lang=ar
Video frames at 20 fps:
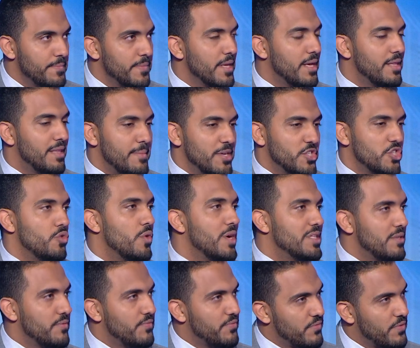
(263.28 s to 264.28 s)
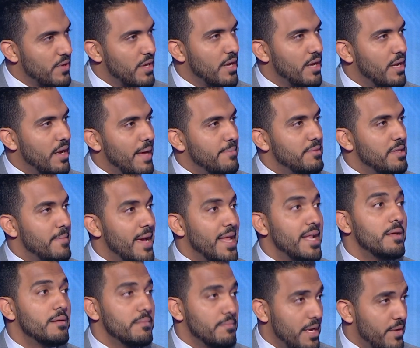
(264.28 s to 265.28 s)
انت ماشي دلوقتي في لعبت
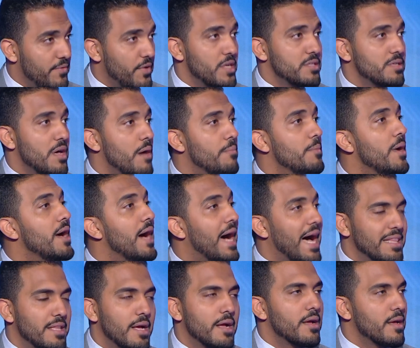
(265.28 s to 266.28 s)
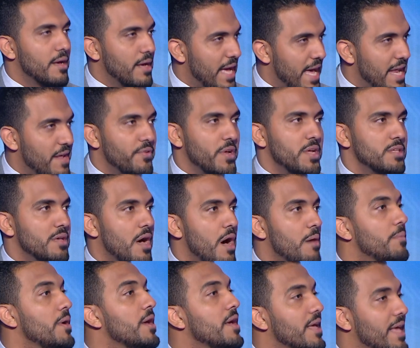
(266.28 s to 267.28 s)
مالي مالي فريق صعب عندك غانا فريق
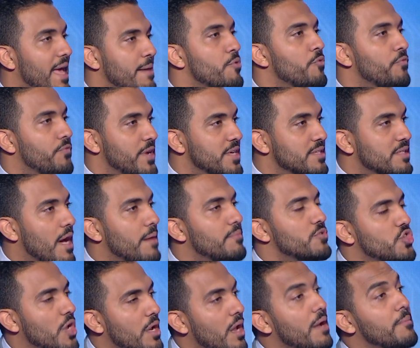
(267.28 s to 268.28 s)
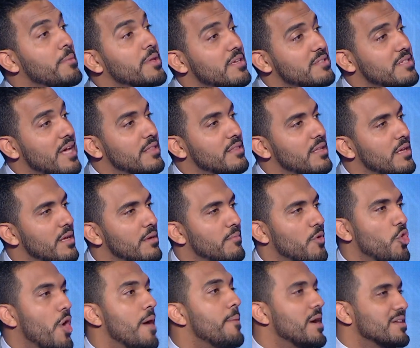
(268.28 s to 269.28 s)
صعب كاميرون فريق صعب ان شاء الله لما تصعد
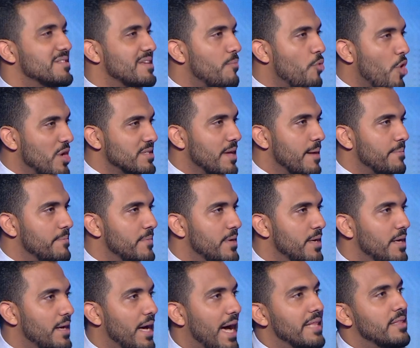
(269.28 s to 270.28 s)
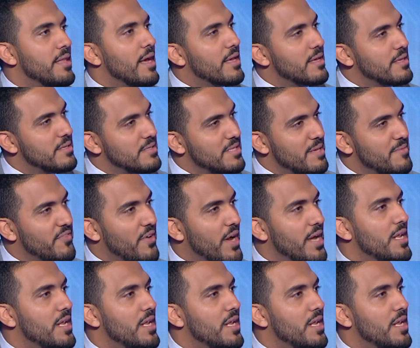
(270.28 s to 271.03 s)
الموضوع هيبقى اصعب واصعب مش عايز عندك سيمي فاينل